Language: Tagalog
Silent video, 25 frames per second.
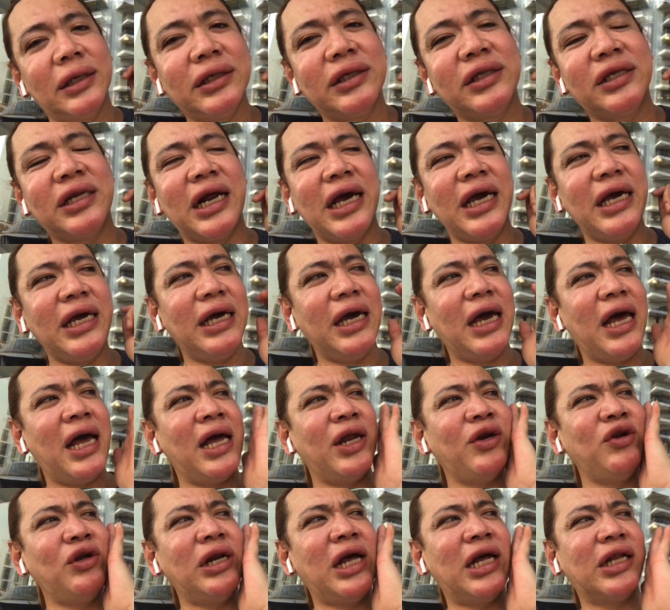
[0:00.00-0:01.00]
try
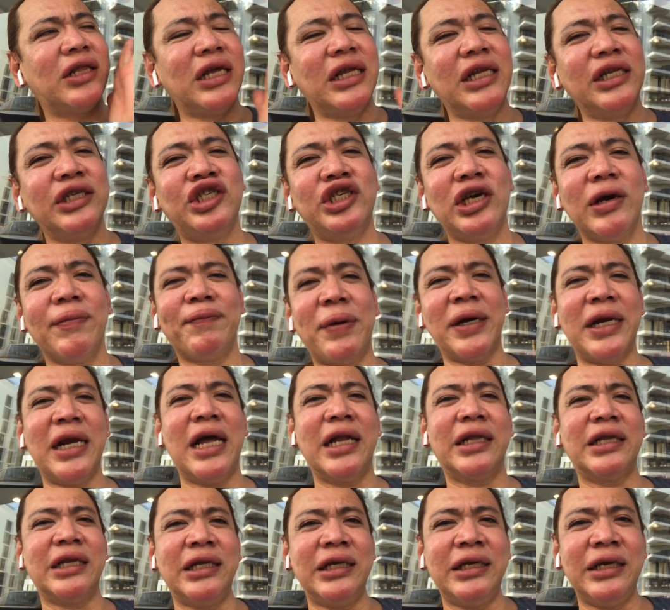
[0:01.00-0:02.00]
ano natin, i-check pa
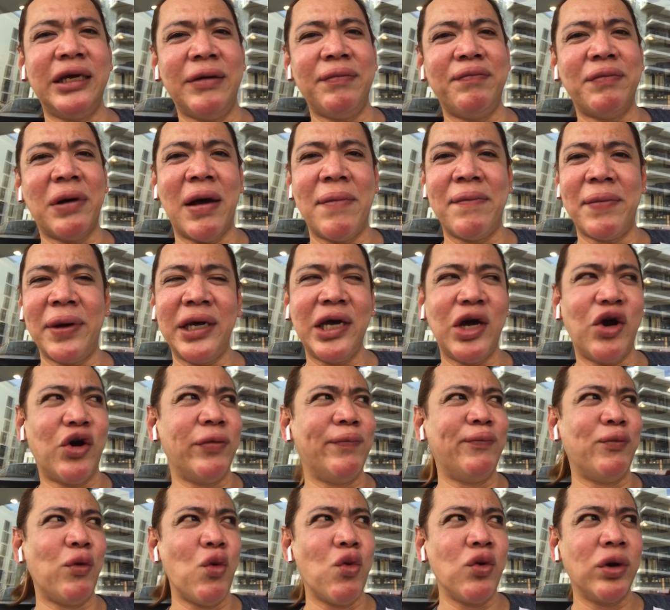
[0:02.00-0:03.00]
natin yan mamaya
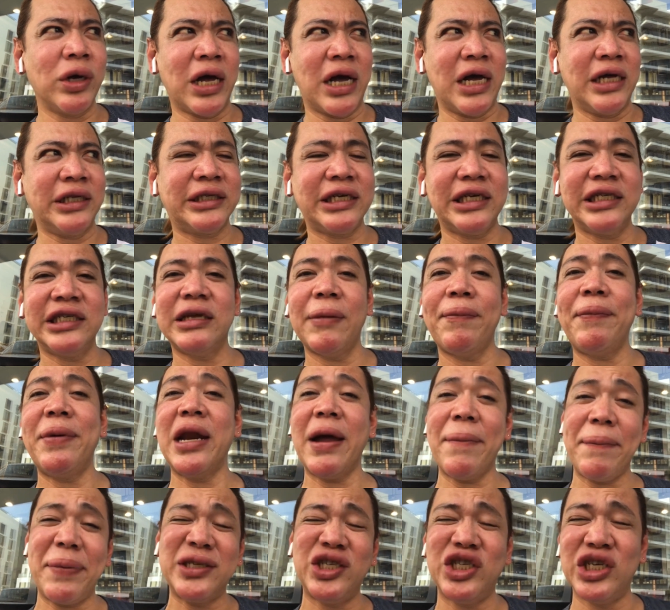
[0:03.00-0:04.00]
or bukas kasi
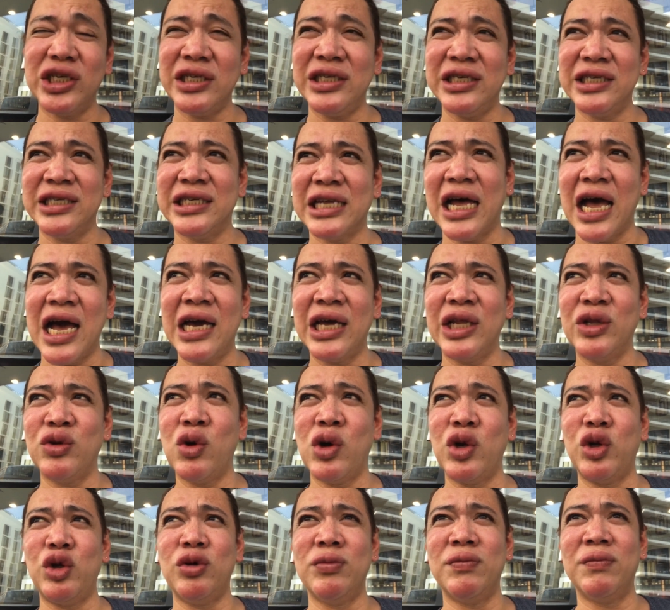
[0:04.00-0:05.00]
pinapa-check niya sa akin
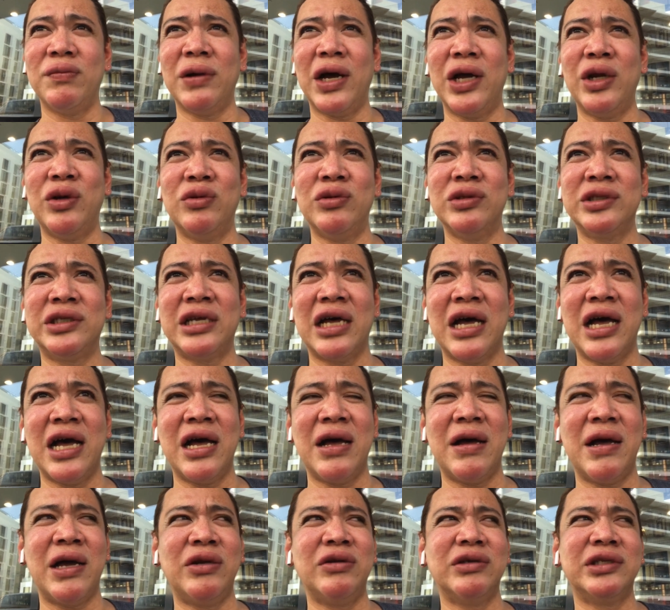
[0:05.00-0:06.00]
ko ano yung ano
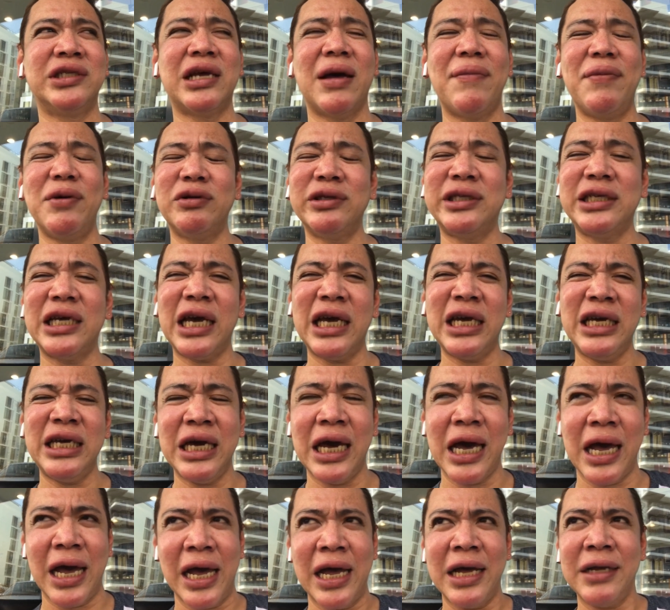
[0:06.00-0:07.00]
sa ano. sabi ko sa
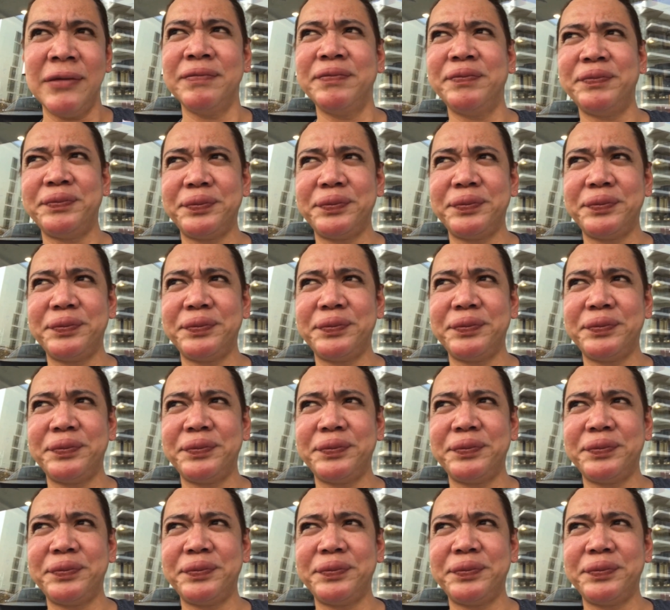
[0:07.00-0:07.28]
kanya